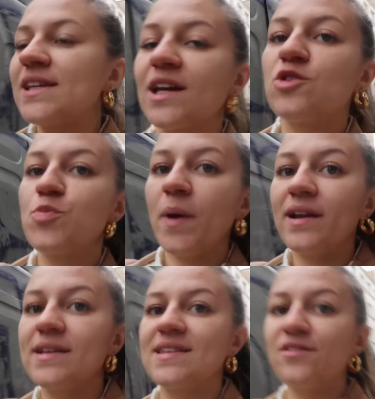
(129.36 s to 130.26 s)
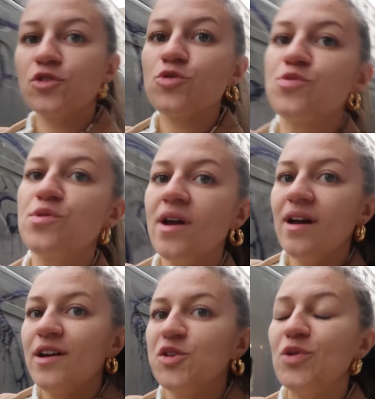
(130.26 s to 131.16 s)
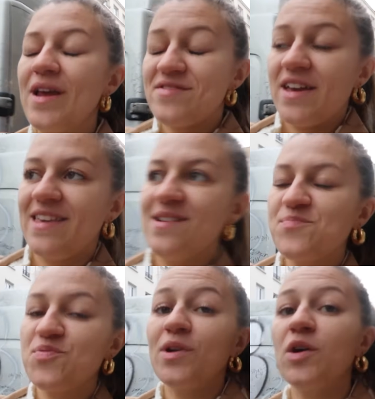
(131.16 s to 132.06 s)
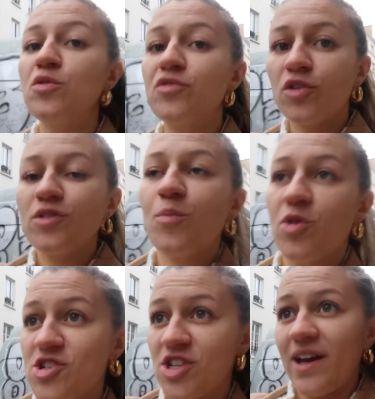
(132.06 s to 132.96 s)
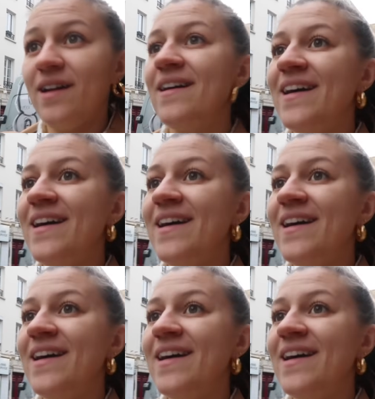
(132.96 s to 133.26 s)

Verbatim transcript: qui récupère les invendus de la veille pour les revendre moins cher.